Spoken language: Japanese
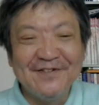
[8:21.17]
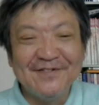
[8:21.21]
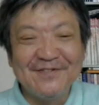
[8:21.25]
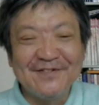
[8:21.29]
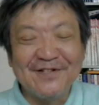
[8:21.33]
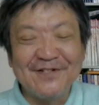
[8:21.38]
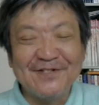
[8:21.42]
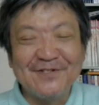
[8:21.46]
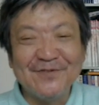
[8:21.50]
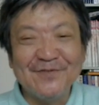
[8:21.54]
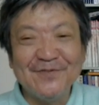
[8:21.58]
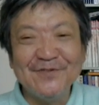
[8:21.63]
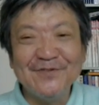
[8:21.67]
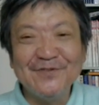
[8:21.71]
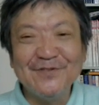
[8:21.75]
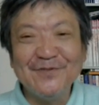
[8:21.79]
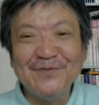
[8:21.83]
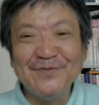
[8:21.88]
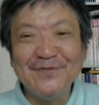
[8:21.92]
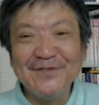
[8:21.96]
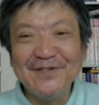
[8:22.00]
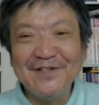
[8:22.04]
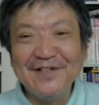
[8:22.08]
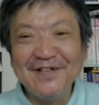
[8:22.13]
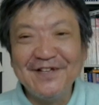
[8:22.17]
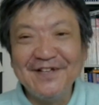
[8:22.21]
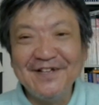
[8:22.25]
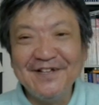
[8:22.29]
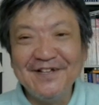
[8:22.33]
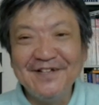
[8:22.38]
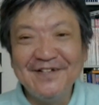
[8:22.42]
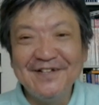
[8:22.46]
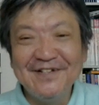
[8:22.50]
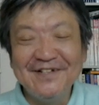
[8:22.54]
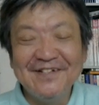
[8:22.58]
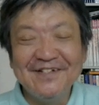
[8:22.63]
でそもそもね
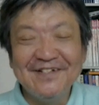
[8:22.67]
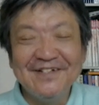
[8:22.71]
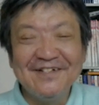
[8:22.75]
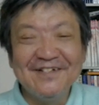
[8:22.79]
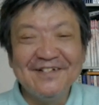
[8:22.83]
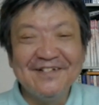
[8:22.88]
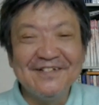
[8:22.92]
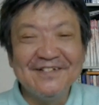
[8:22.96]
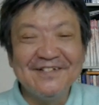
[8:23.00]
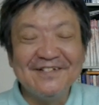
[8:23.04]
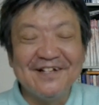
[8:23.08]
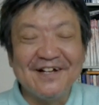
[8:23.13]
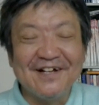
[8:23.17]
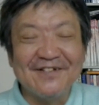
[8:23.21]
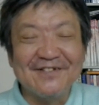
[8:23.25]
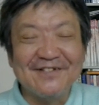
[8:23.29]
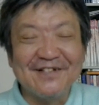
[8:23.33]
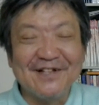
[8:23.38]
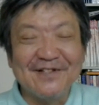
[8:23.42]
あの